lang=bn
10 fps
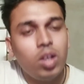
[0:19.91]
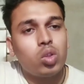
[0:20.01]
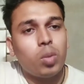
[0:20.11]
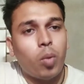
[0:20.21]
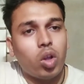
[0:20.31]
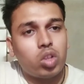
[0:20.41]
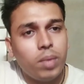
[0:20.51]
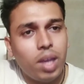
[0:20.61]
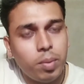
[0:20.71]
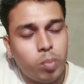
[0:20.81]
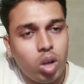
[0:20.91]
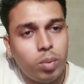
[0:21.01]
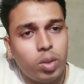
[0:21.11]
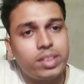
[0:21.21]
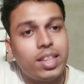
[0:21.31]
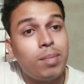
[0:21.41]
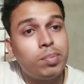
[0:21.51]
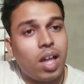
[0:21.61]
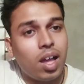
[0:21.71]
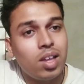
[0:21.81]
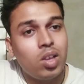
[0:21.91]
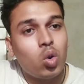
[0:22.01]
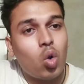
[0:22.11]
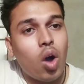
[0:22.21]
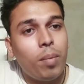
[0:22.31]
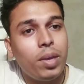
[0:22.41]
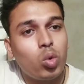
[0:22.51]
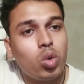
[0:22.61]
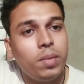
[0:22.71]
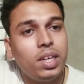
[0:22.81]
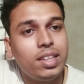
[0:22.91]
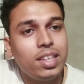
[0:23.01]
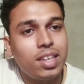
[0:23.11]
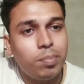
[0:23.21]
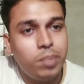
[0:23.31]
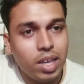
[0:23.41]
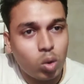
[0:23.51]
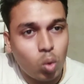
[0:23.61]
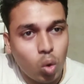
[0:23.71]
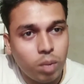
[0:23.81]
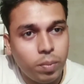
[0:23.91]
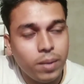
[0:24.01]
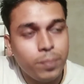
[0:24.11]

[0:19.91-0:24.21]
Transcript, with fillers: তো প্রথমে আমি বলবো দেবদা কবে রুক্মিণীর দিকে বিয়ে করবে